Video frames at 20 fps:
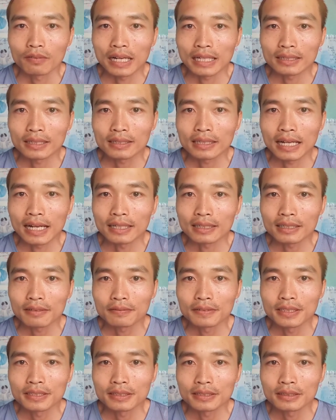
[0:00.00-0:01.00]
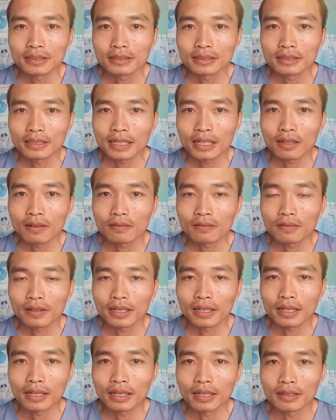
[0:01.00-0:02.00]
Và tất cả các video
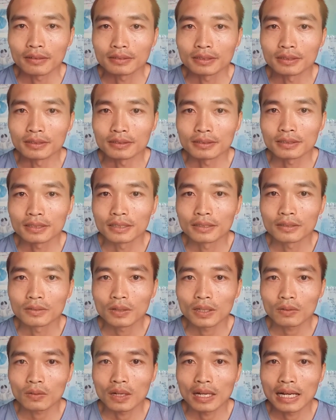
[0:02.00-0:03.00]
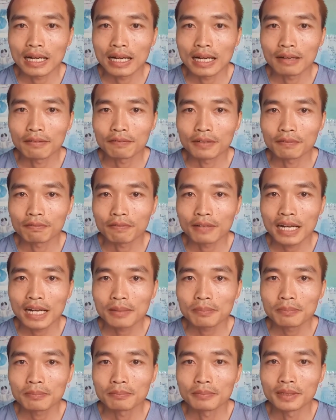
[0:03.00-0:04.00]
về dưỡng sinh hoặc là Phật Pháp